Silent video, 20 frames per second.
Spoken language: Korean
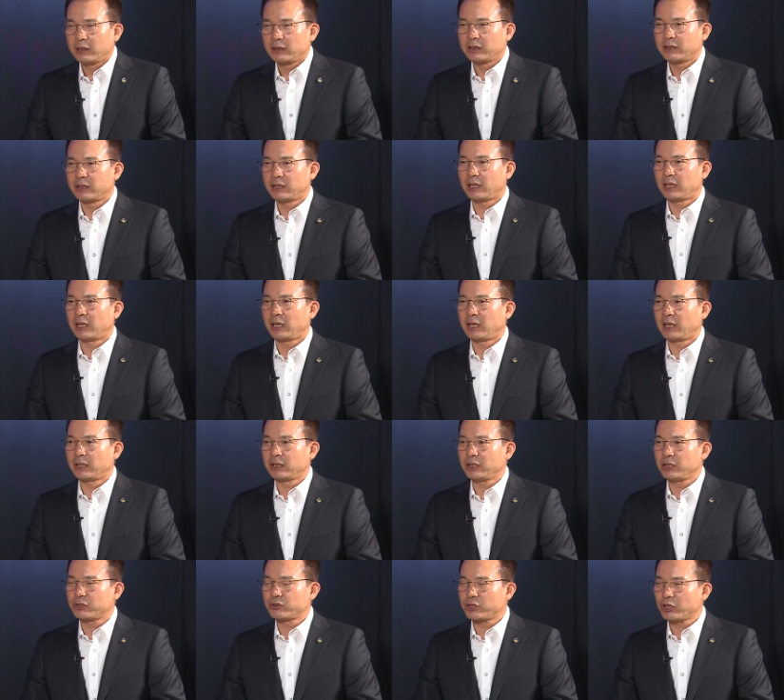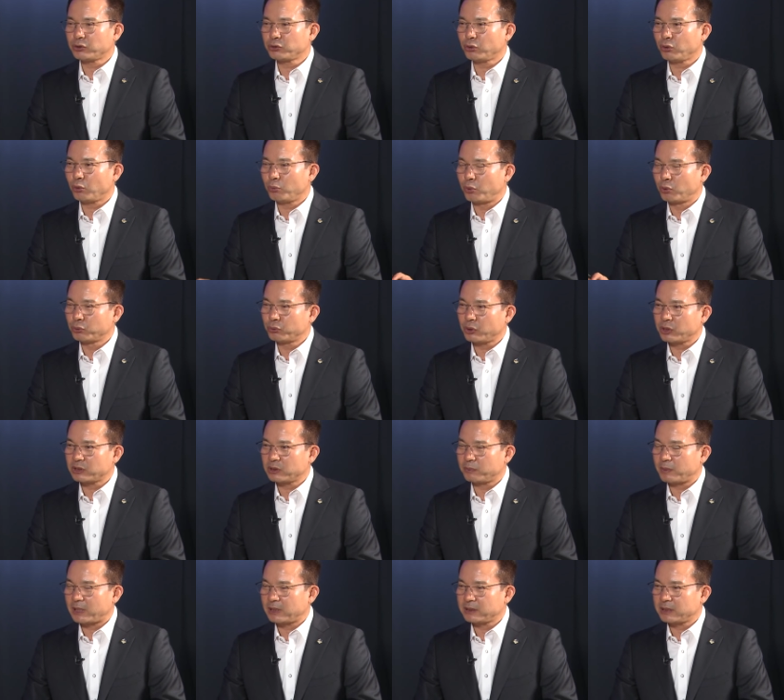이란이 최초로
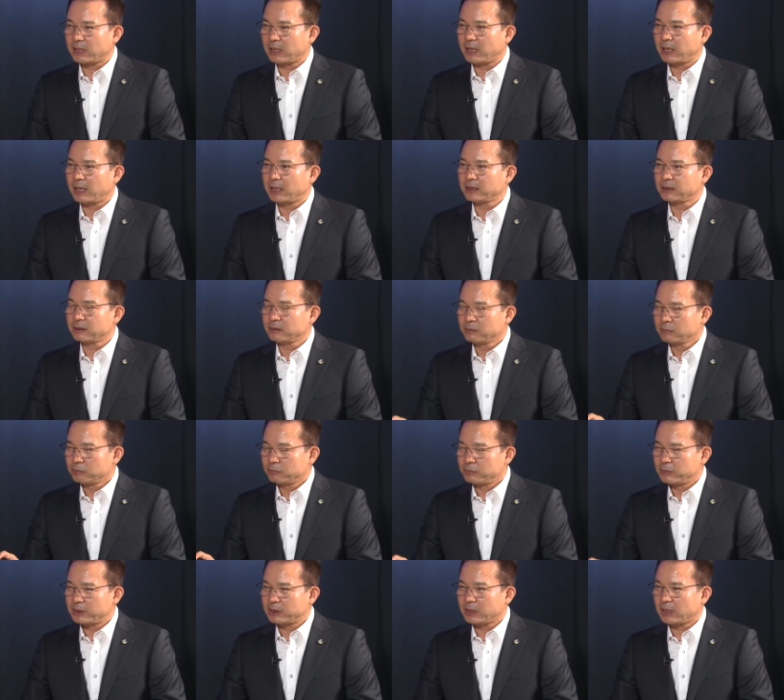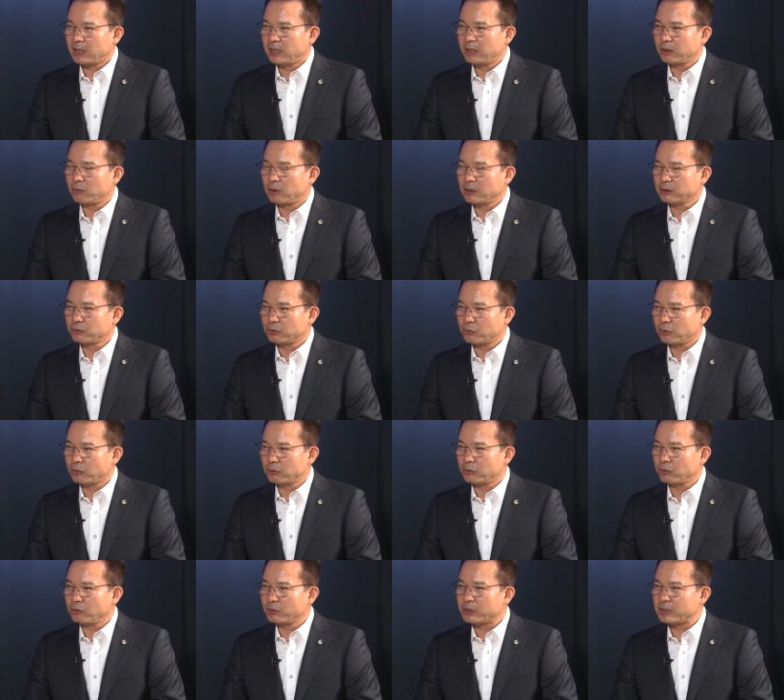본토에서 발사한 미사일과
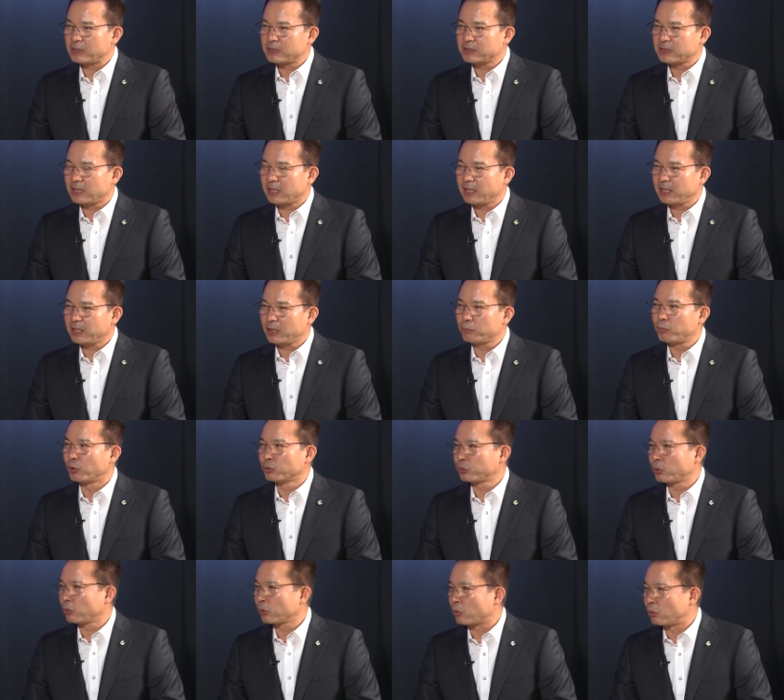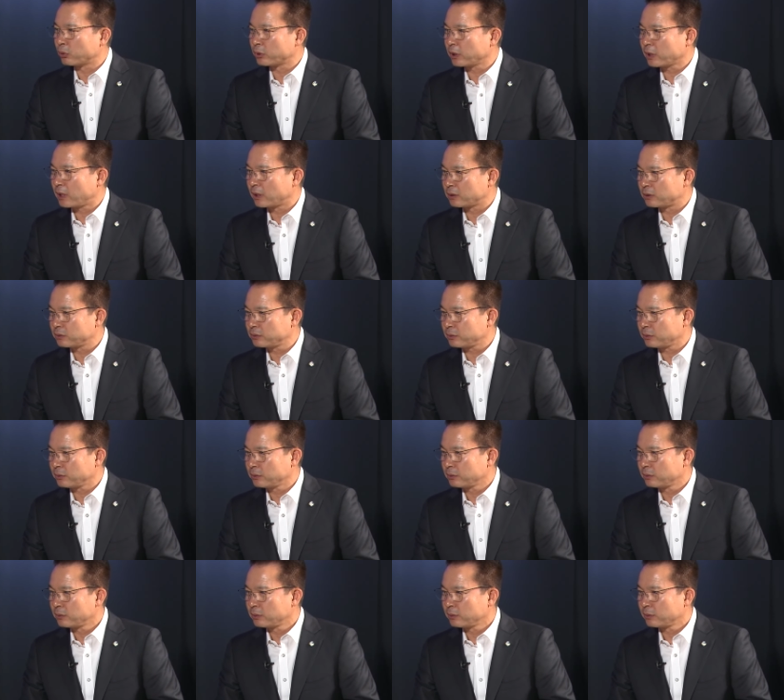드론으로 이스라엘의 본토를 공격한 거죠.
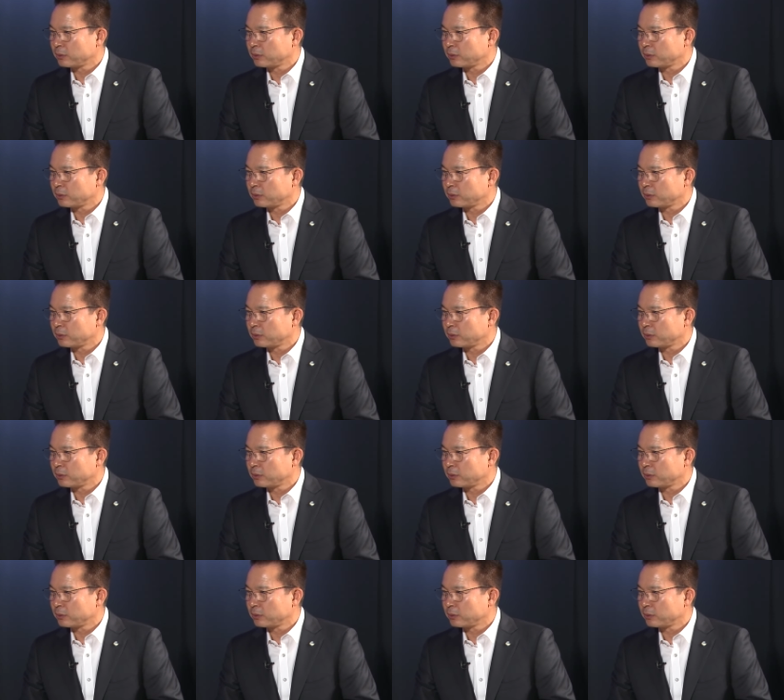네.